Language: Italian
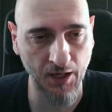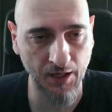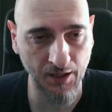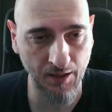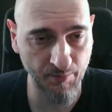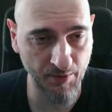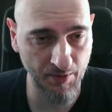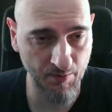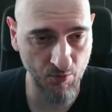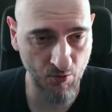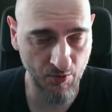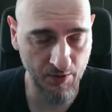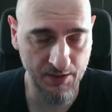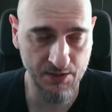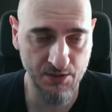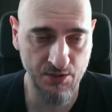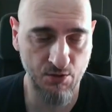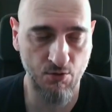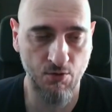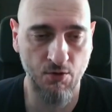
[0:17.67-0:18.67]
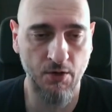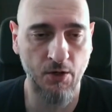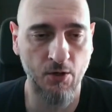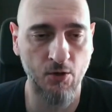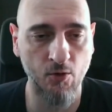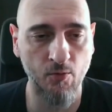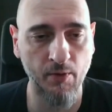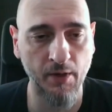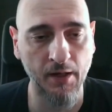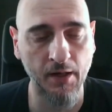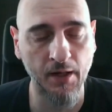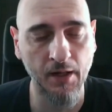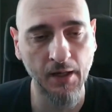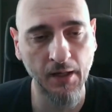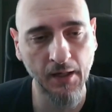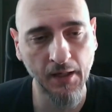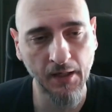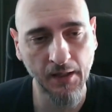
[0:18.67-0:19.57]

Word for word: alla prima occasione, come